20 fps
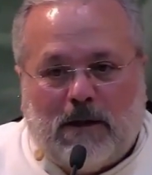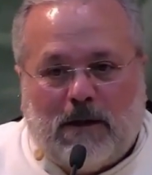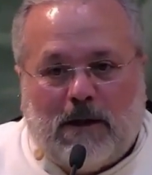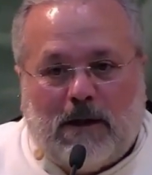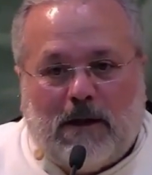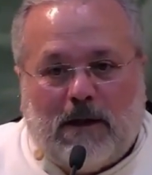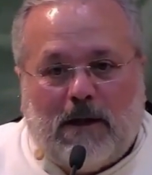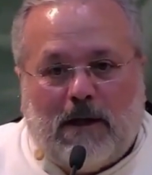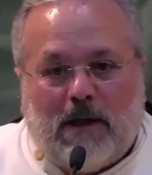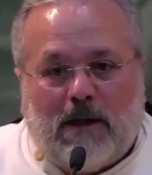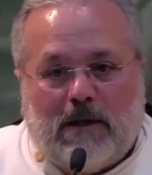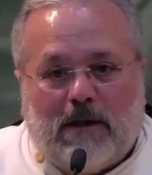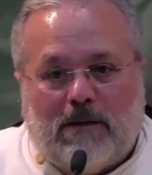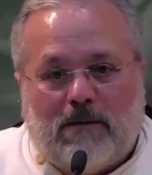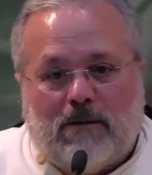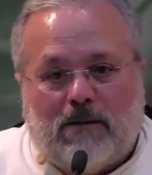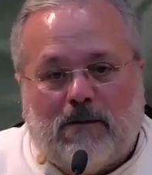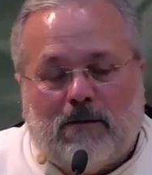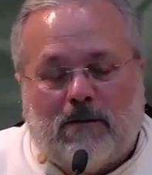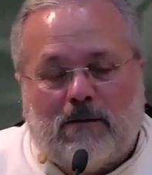
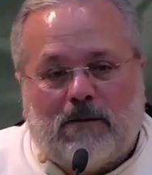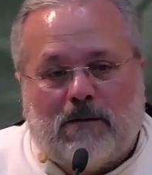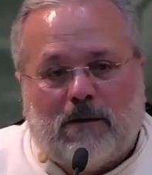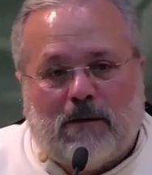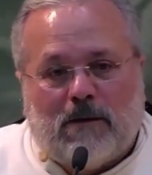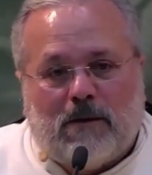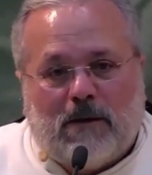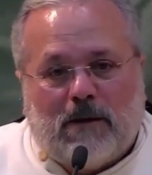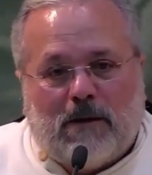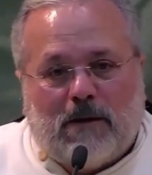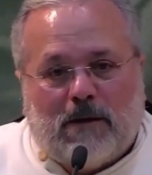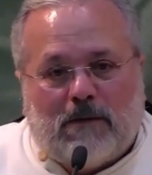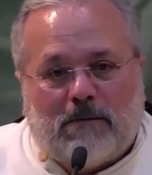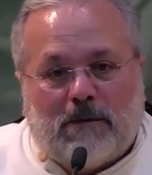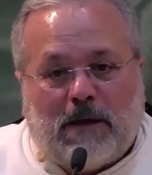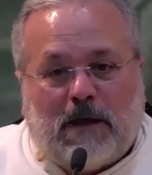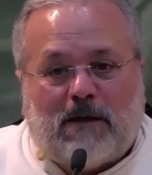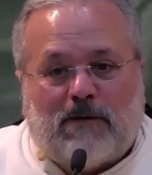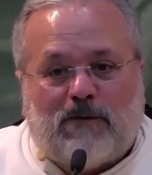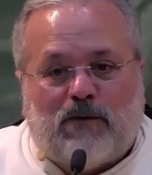لأنه
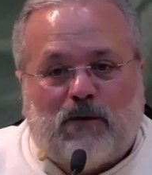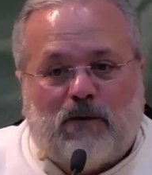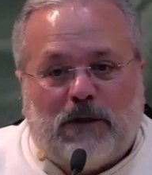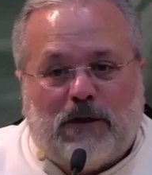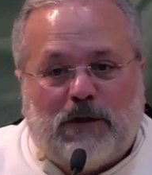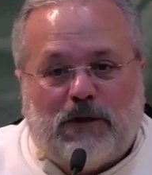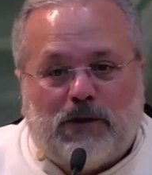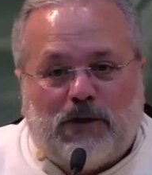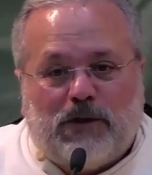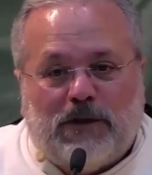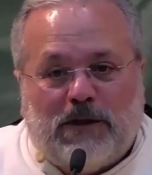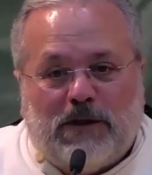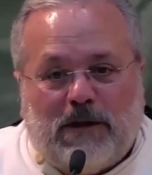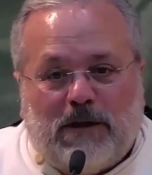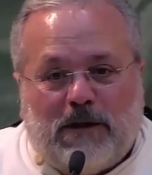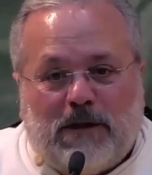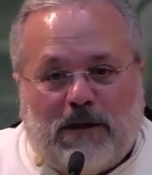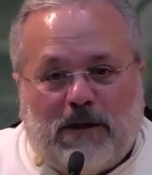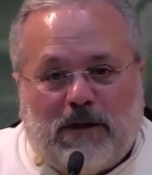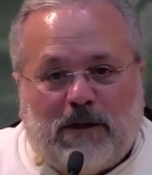تعرفوا
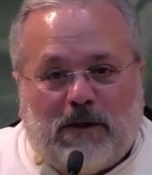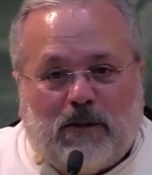الإنجيل